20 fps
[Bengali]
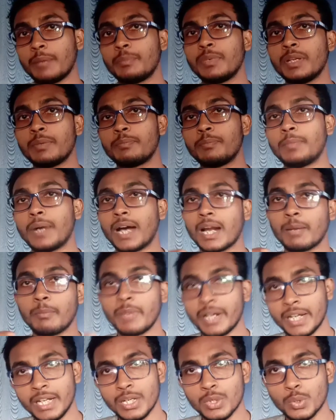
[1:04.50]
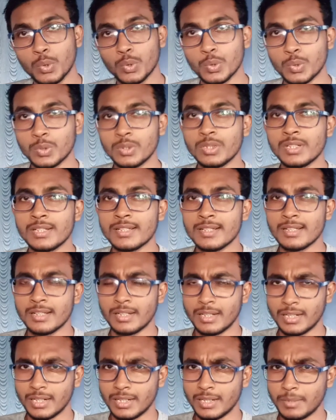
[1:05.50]
আপনি পারমানেন্ট কোনো
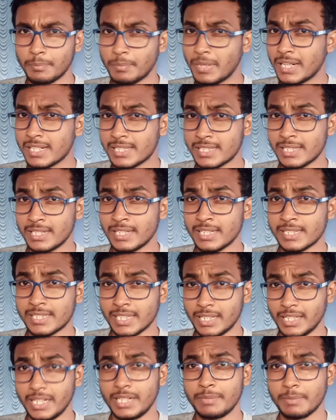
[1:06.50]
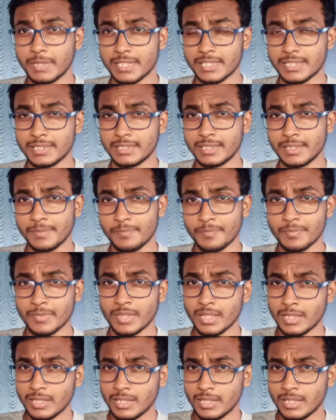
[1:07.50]
পার্সেন না স্যালারিড পার্সেন না
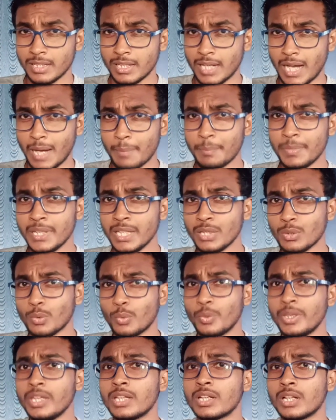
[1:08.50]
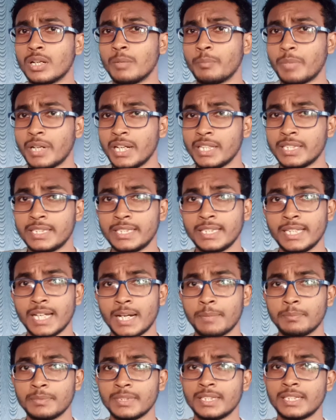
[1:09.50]
আপনি ওই কোম্পানিতে
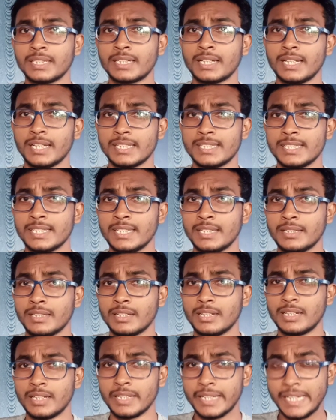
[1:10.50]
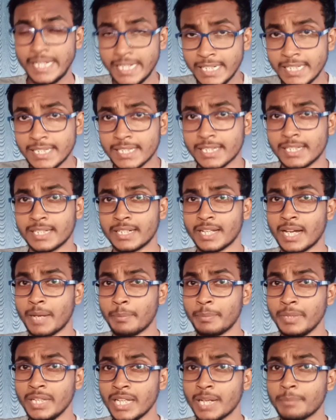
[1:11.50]
আপনার অ্যাজ এ ইন্টার্ন
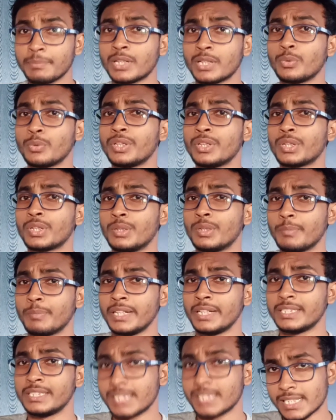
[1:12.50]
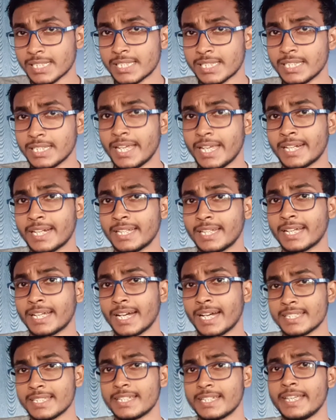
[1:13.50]
আপনি আপনার ওই কোম্পানিতে যাচ্ছেন একটা
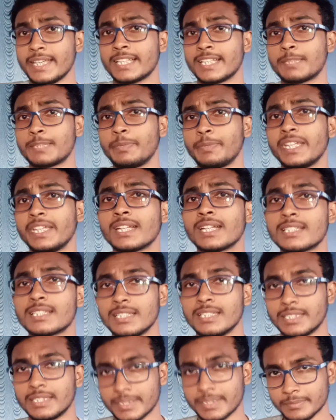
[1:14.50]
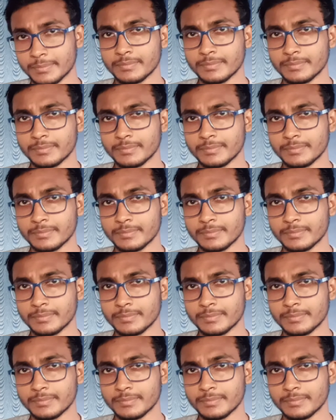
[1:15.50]
কাজের এক্সপিরিয়েন্স নিতে